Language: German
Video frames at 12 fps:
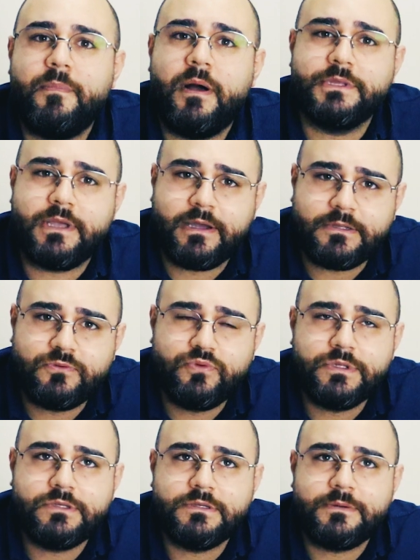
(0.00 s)
mal mit
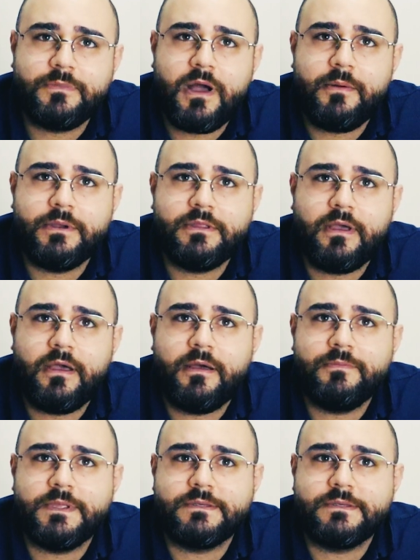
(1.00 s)
Agenturen zusammengearbeitet haben,